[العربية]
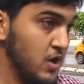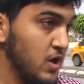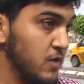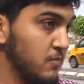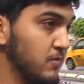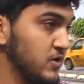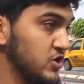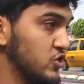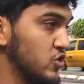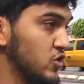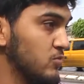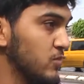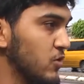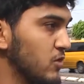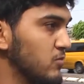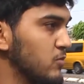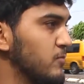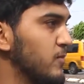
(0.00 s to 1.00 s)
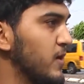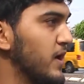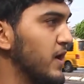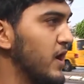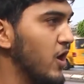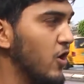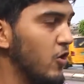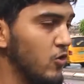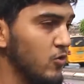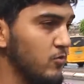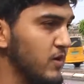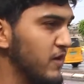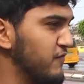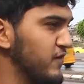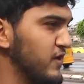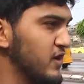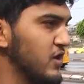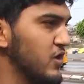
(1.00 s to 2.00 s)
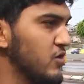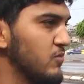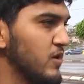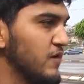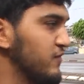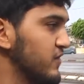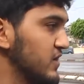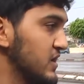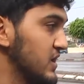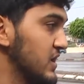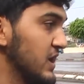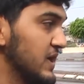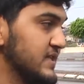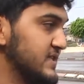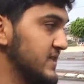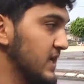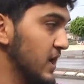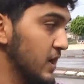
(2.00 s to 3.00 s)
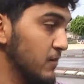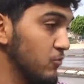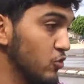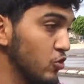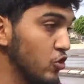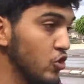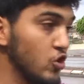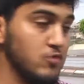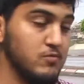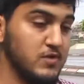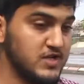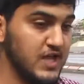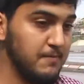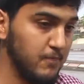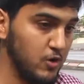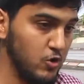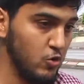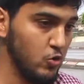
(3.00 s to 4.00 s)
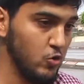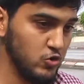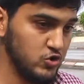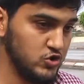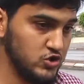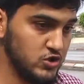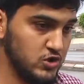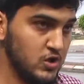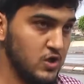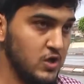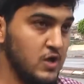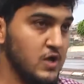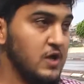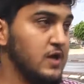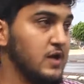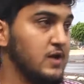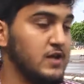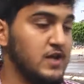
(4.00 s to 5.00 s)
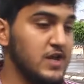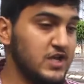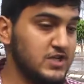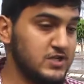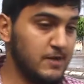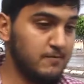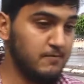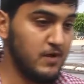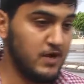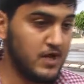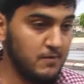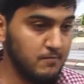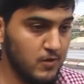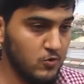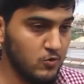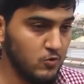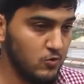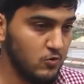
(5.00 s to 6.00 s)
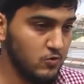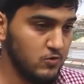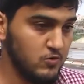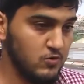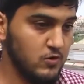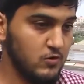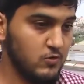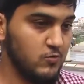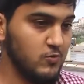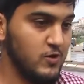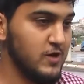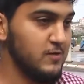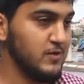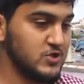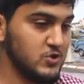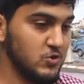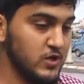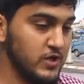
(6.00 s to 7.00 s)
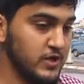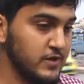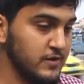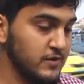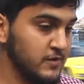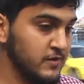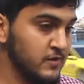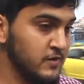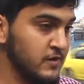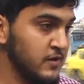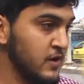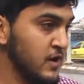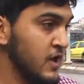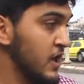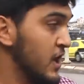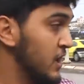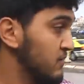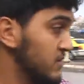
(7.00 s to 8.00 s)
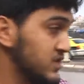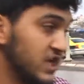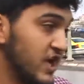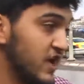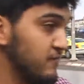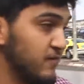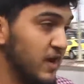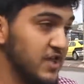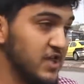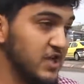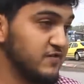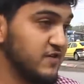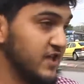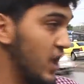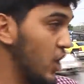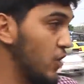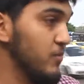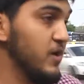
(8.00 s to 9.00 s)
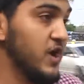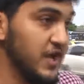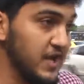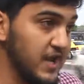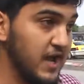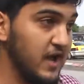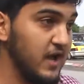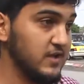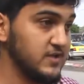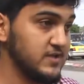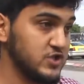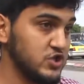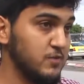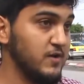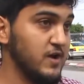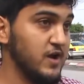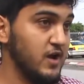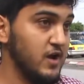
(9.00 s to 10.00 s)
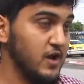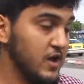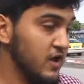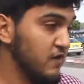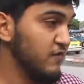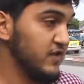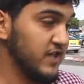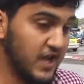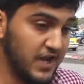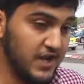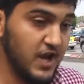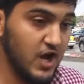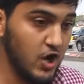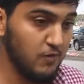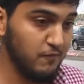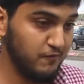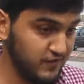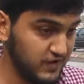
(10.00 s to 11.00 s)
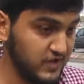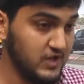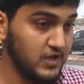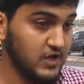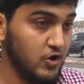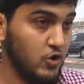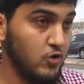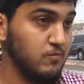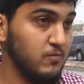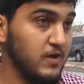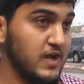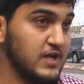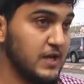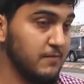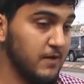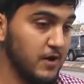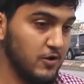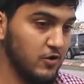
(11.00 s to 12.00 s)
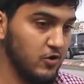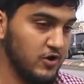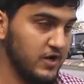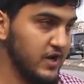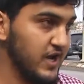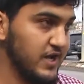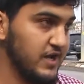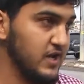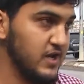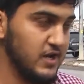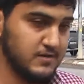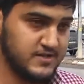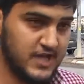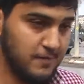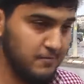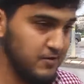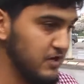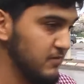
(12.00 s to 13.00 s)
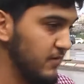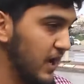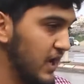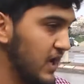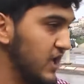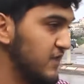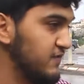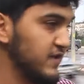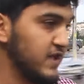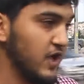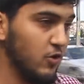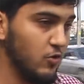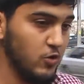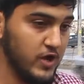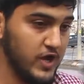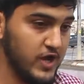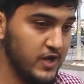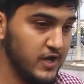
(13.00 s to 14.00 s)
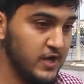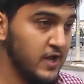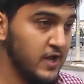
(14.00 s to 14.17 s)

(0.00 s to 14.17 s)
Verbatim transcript: مشروع المول من برا وما في وما في عملوه وما كملوهوش ليش طب ما كملوه وين المسؤولين المصاري ما حداش فتحهم احنا الصبح فتحناهم في عمال كمان هون يعني اللي صاحبين المحلات فتحوهن